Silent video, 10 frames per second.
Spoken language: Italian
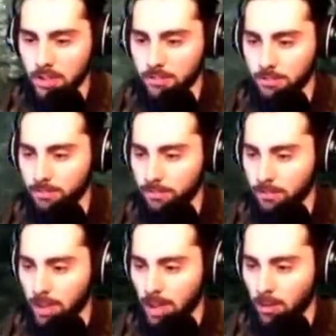eh
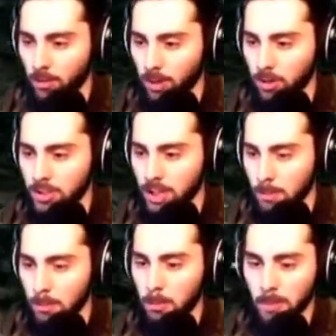è una cosa che è
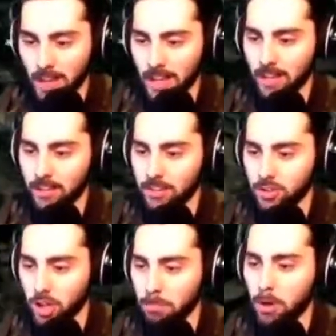proprio bene.
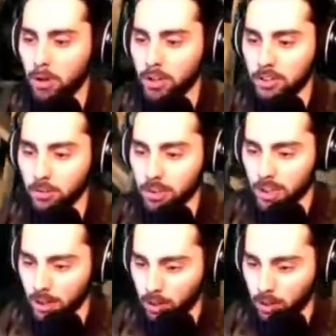Checkpoint vuol dire che non